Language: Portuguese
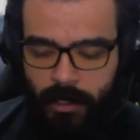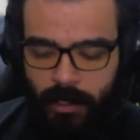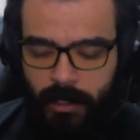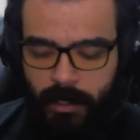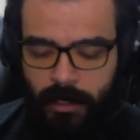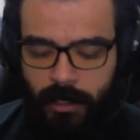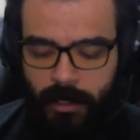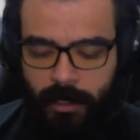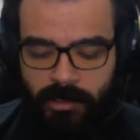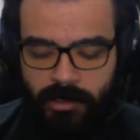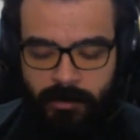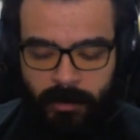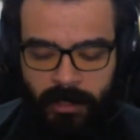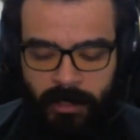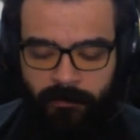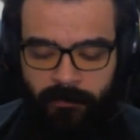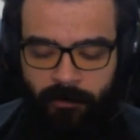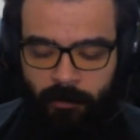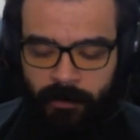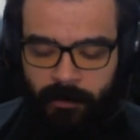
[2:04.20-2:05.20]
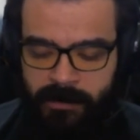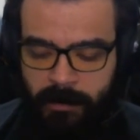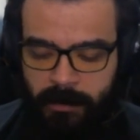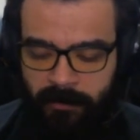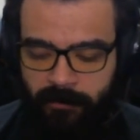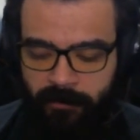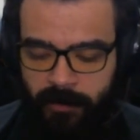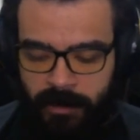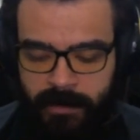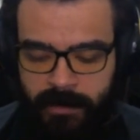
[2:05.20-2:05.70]
a housemark foi uma das
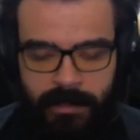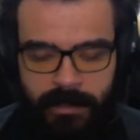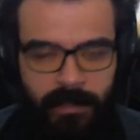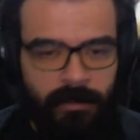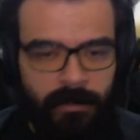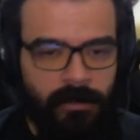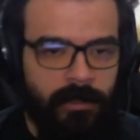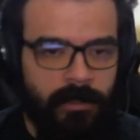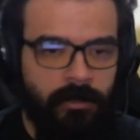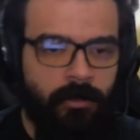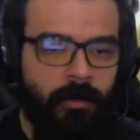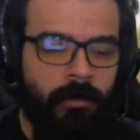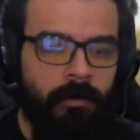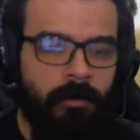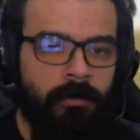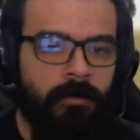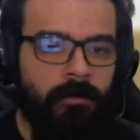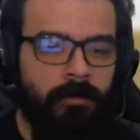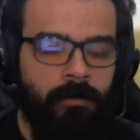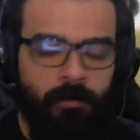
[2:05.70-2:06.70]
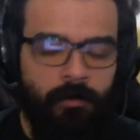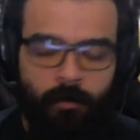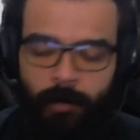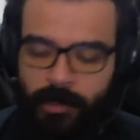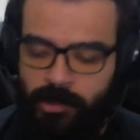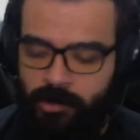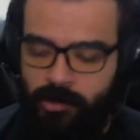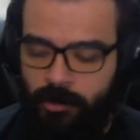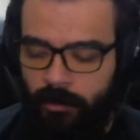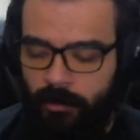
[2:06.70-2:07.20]
preferidas, lado a lado com o
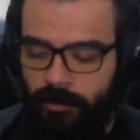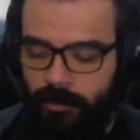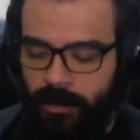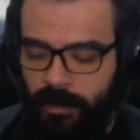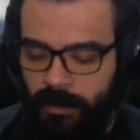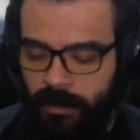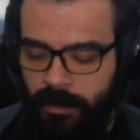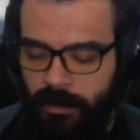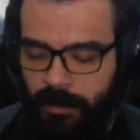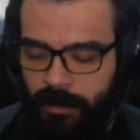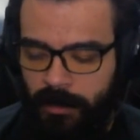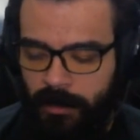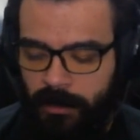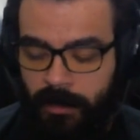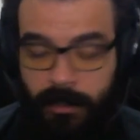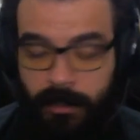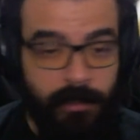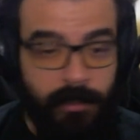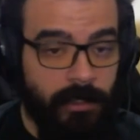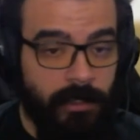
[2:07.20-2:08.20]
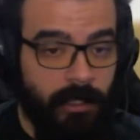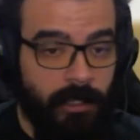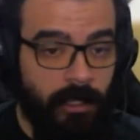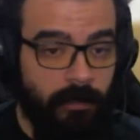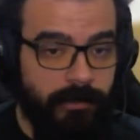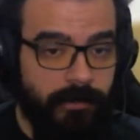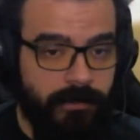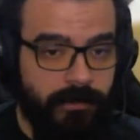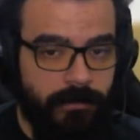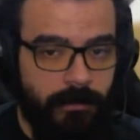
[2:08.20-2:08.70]
pessoal da Guerrilla
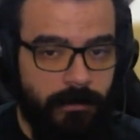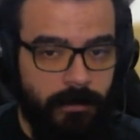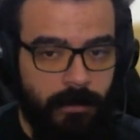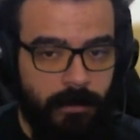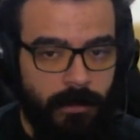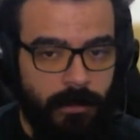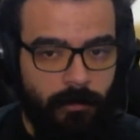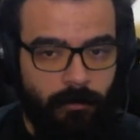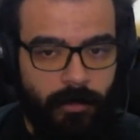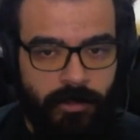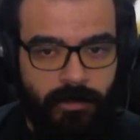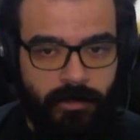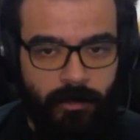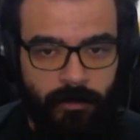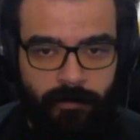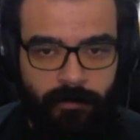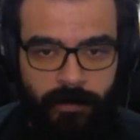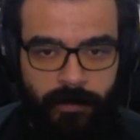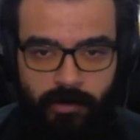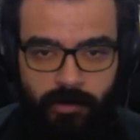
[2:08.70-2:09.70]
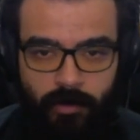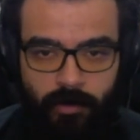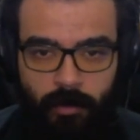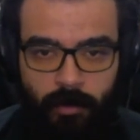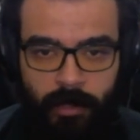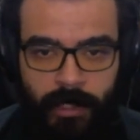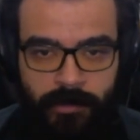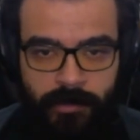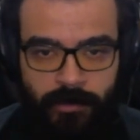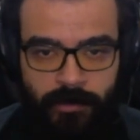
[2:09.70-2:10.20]
Games, o pessoal que fez o
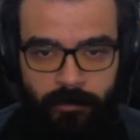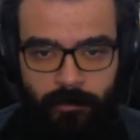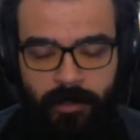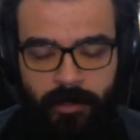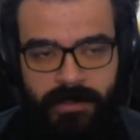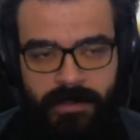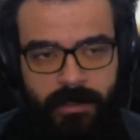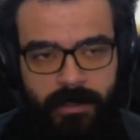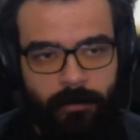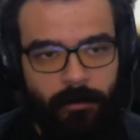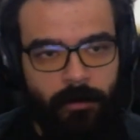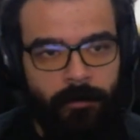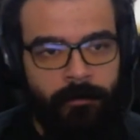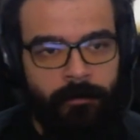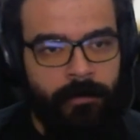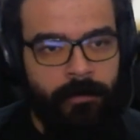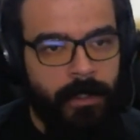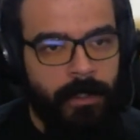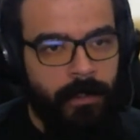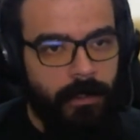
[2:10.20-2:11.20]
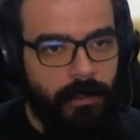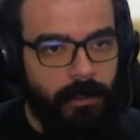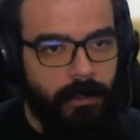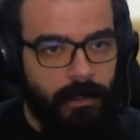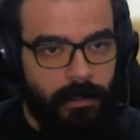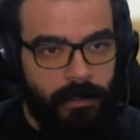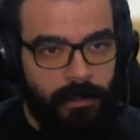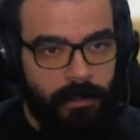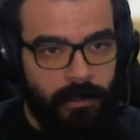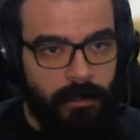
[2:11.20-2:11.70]
Horizon, por exemplo.
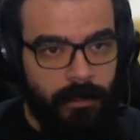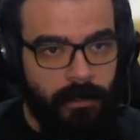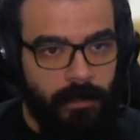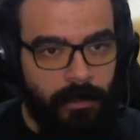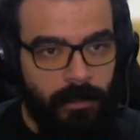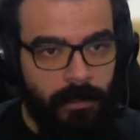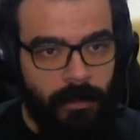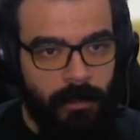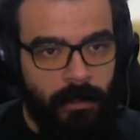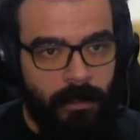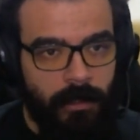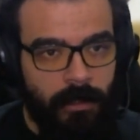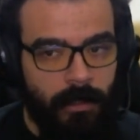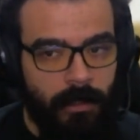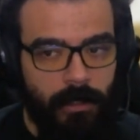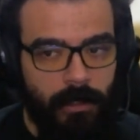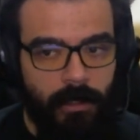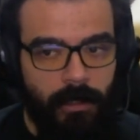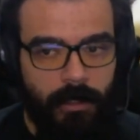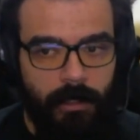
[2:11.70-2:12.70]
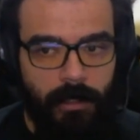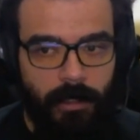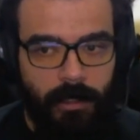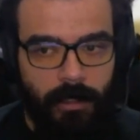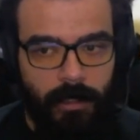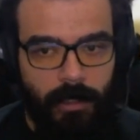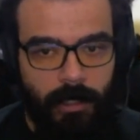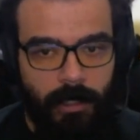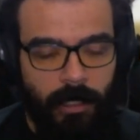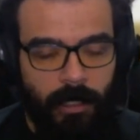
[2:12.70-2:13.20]
E
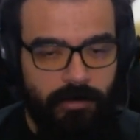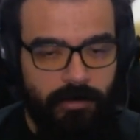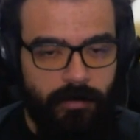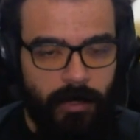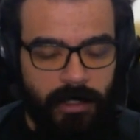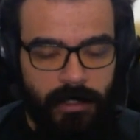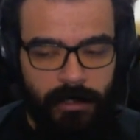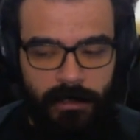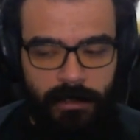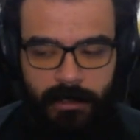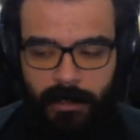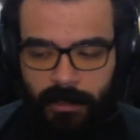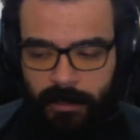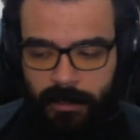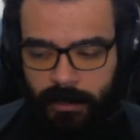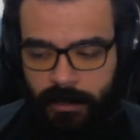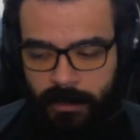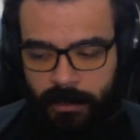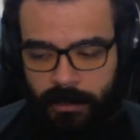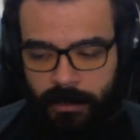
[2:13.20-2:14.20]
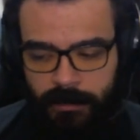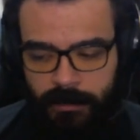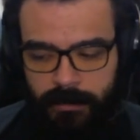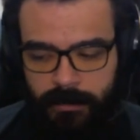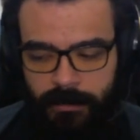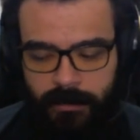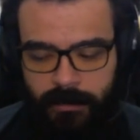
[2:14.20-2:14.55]
a housemark ela, ela